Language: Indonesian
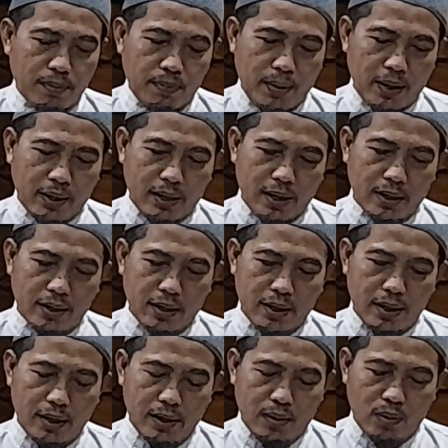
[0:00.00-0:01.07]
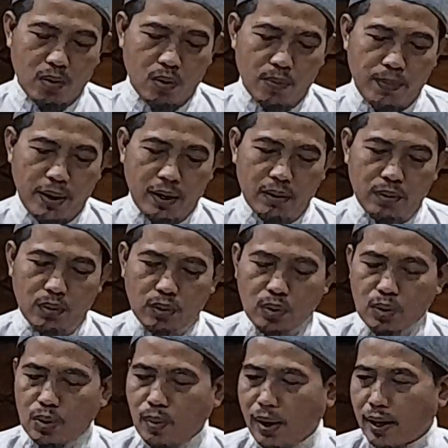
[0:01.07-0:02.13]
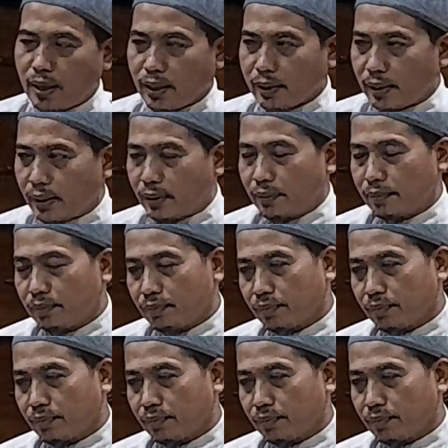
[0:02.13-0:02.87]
Bahkan rela korban untuk dua anak ini.